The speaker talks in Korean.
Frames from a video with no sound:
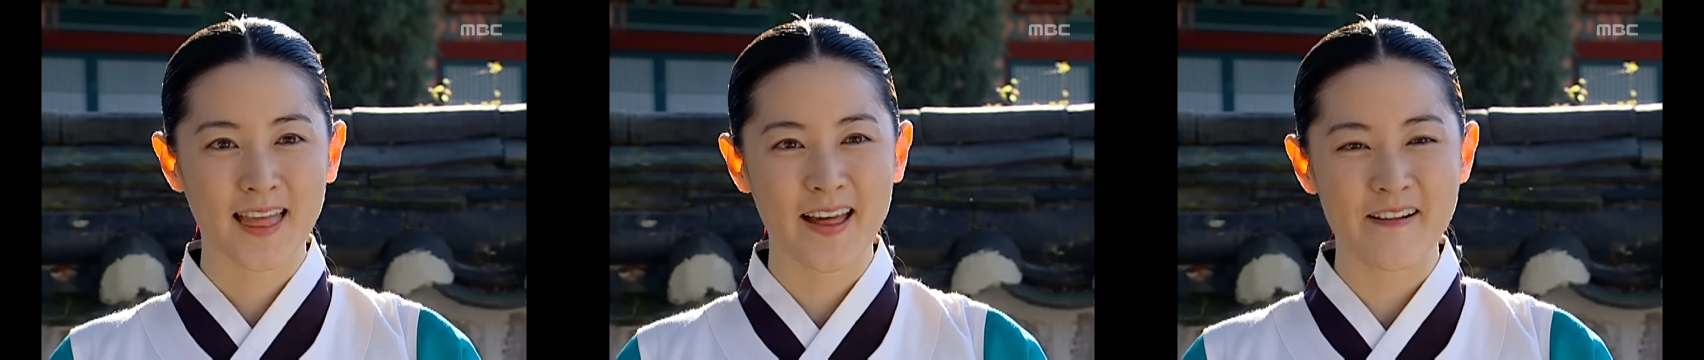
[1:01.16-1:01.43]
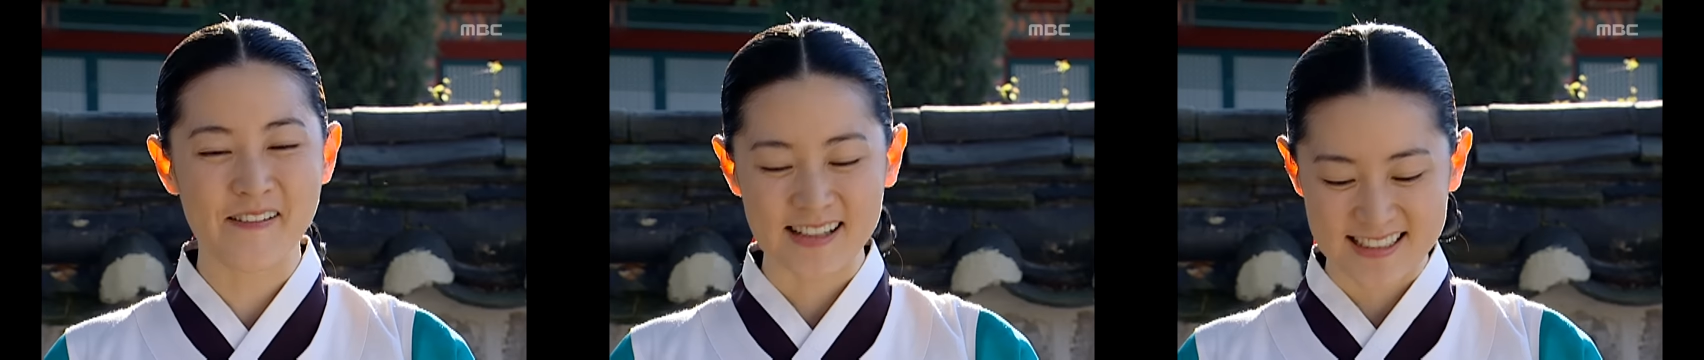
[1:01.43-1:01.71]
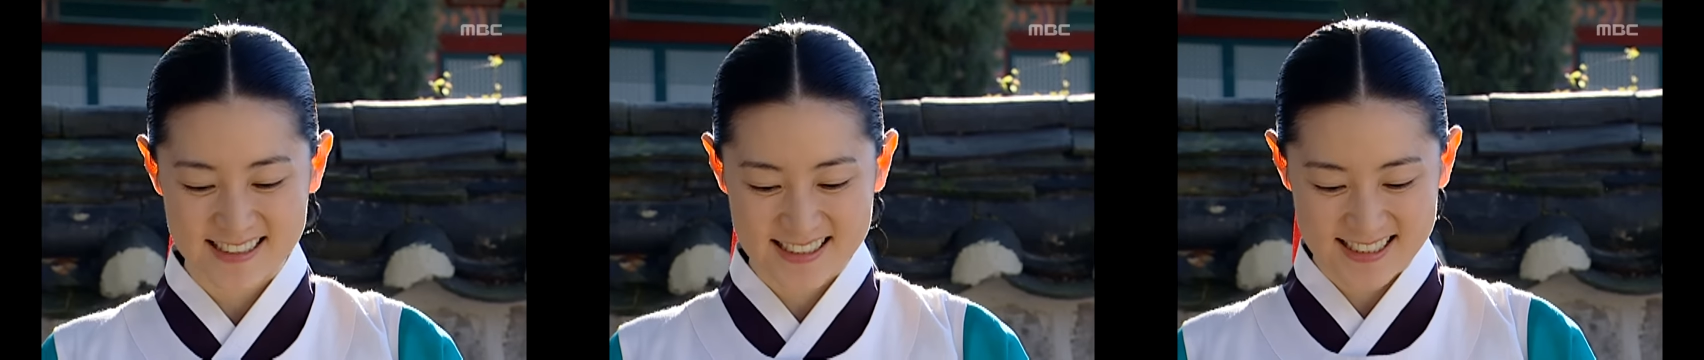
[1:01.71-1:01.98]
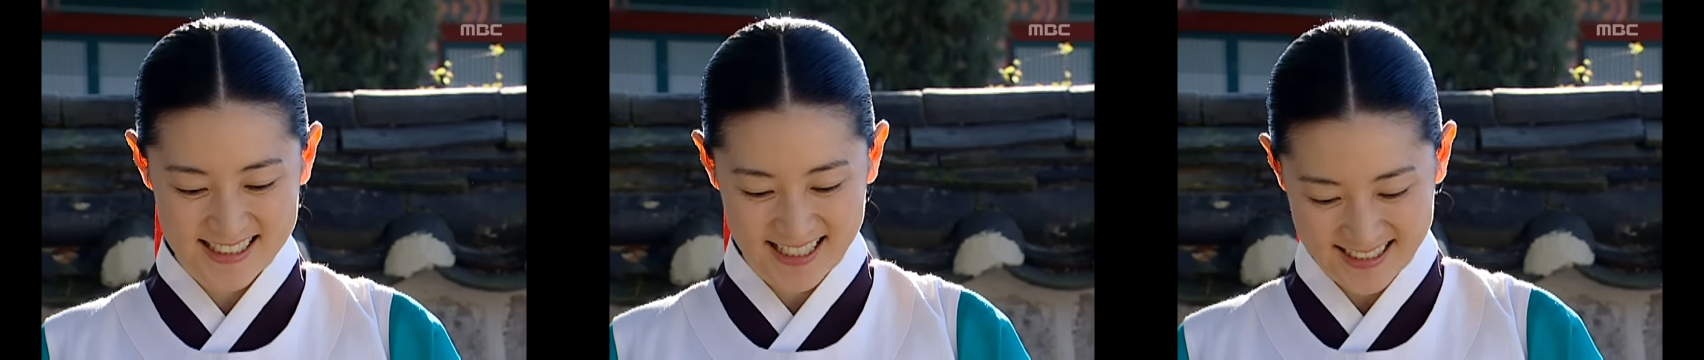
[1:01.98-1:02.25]
음,
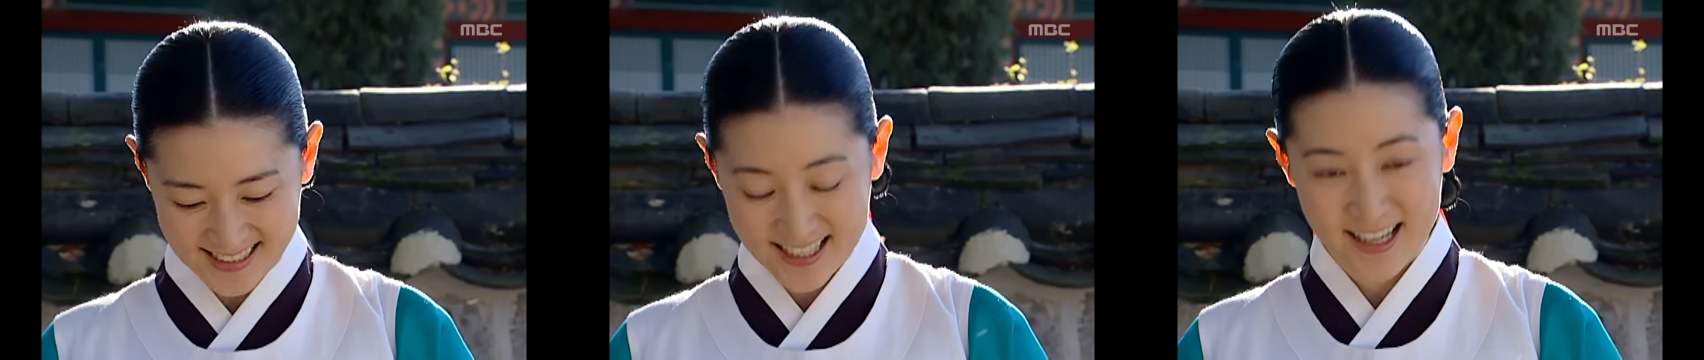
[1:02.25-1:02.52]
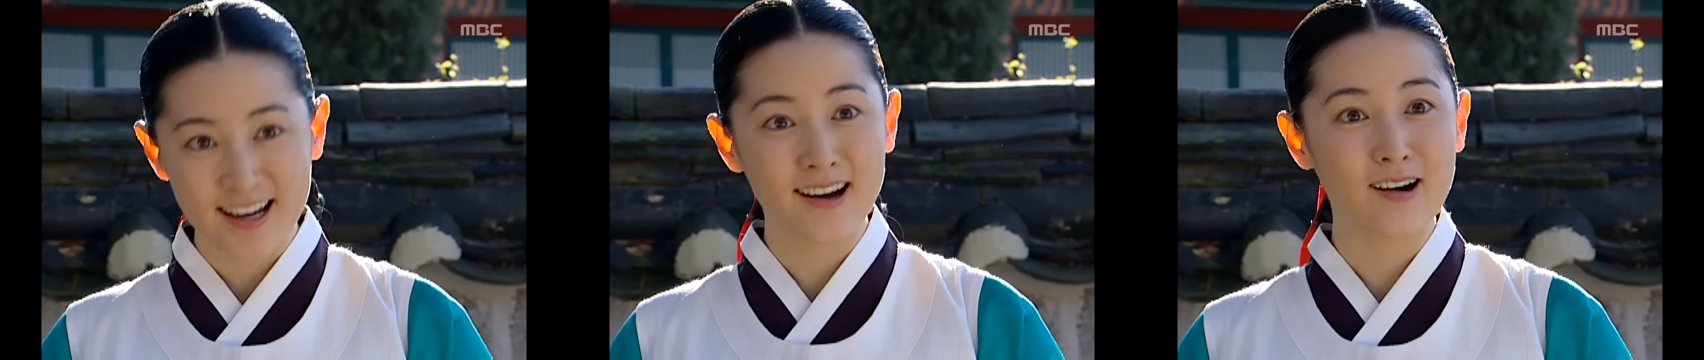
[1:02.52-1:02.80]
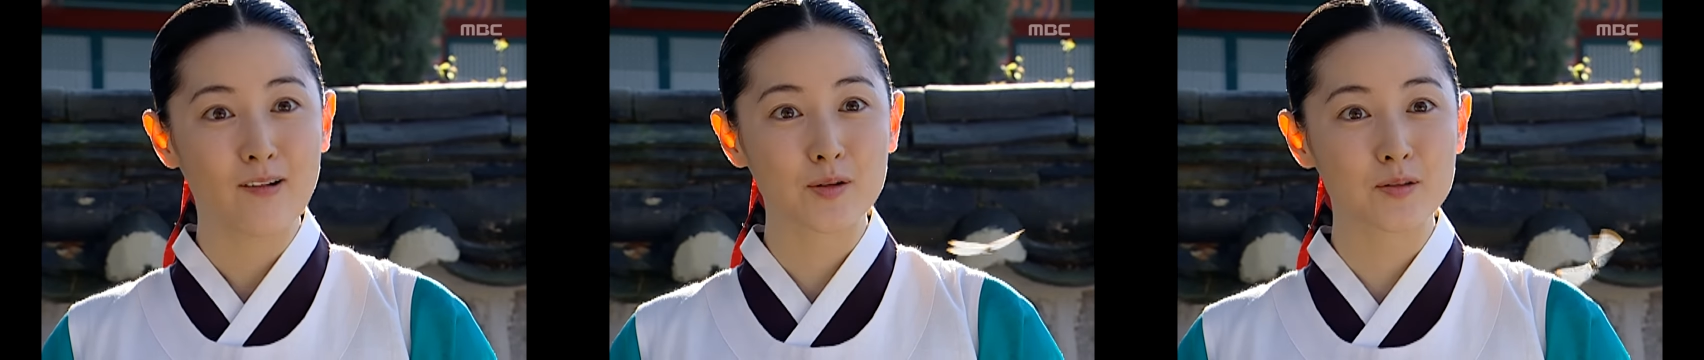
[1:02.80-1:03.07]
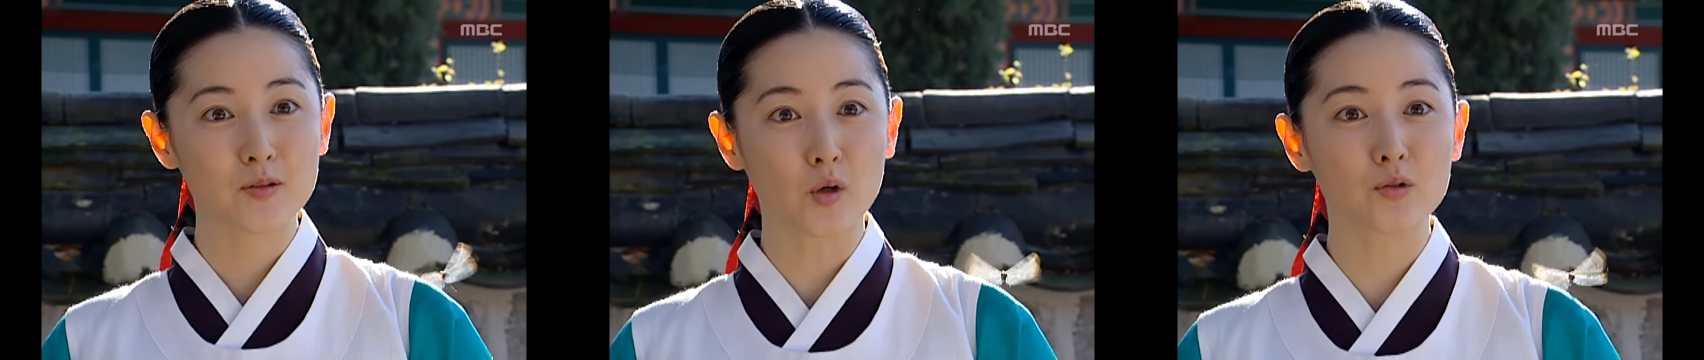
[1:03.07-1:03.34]
그렇지. 어,
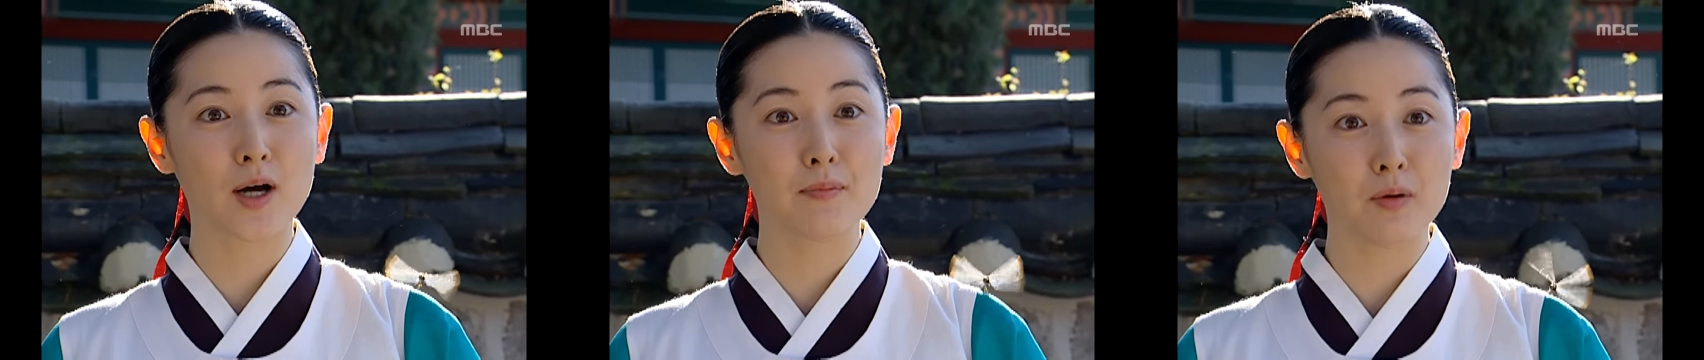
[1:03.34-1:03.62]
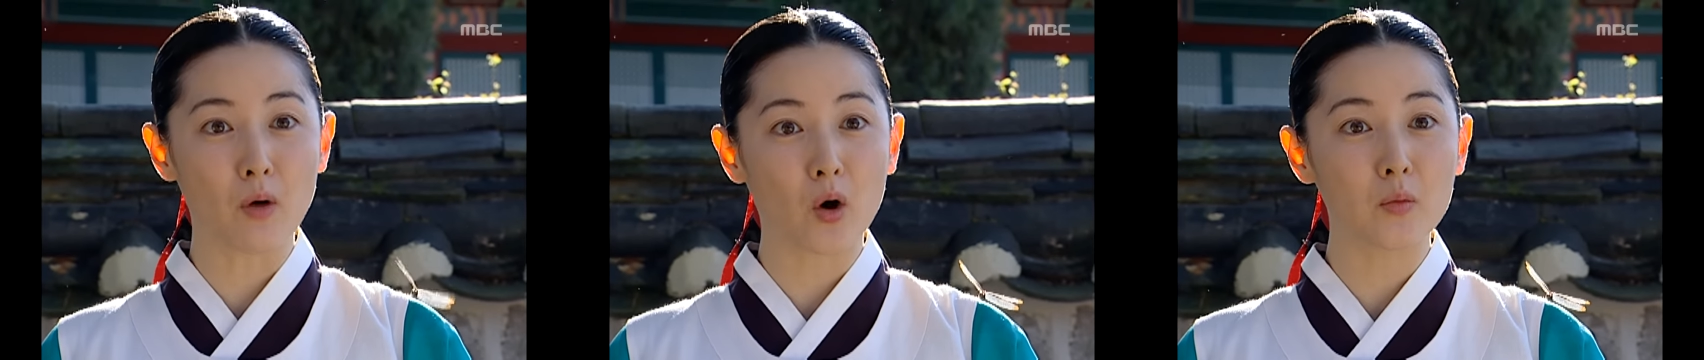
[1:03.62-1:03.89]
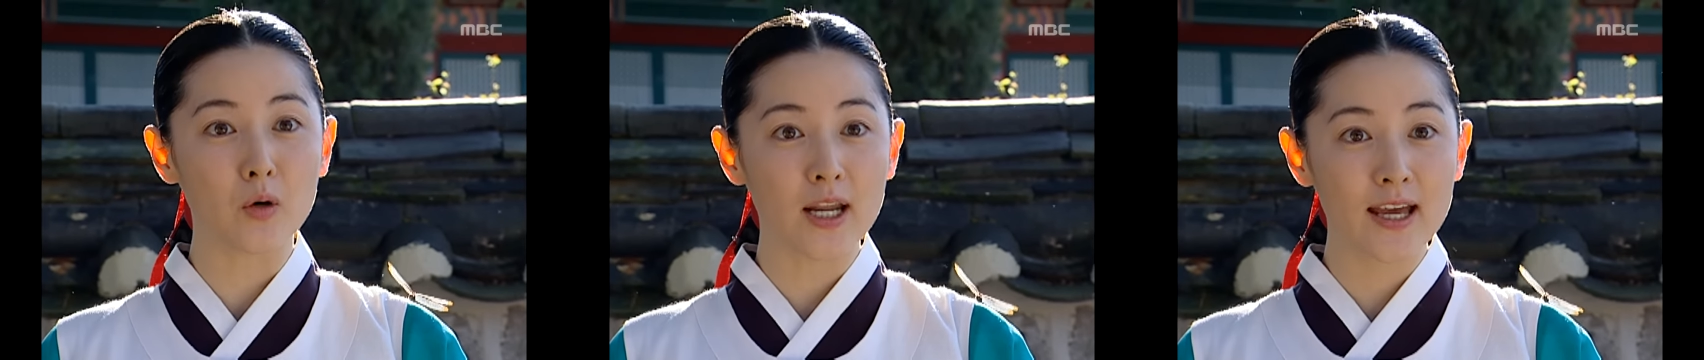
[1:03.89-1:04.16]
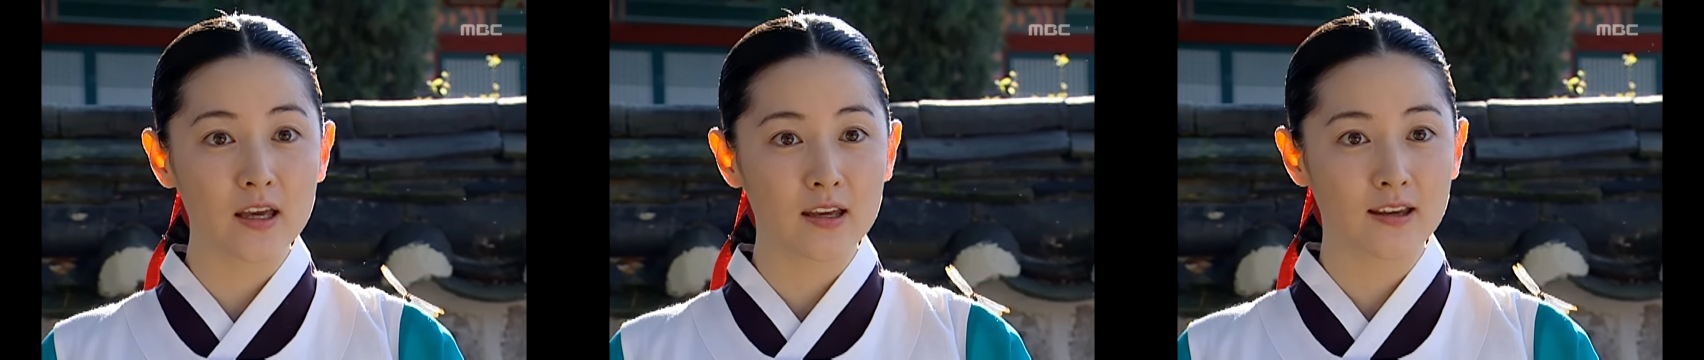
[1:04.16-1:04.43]
너도 한번
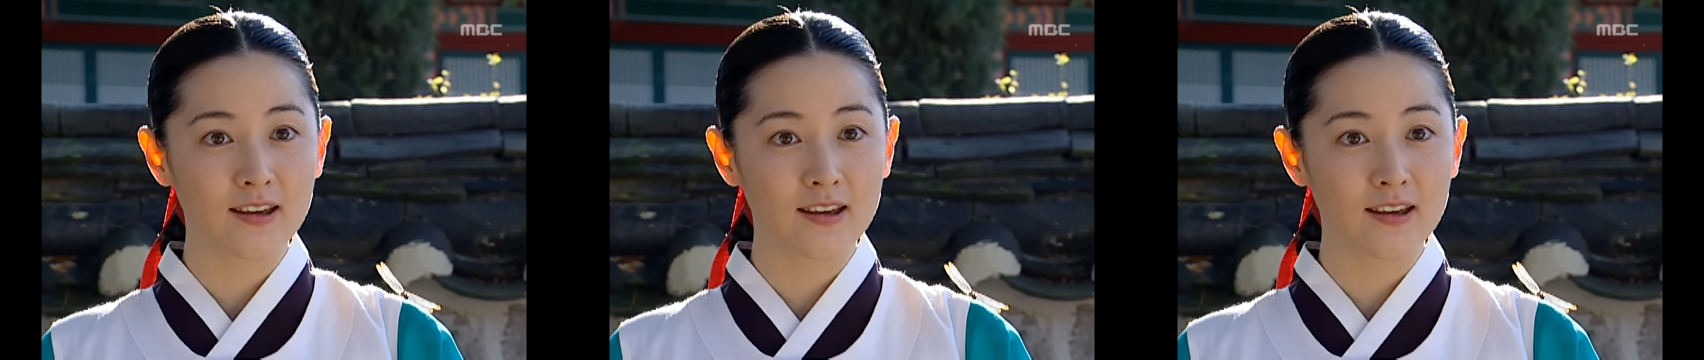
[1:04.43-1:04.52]
먹어볼래?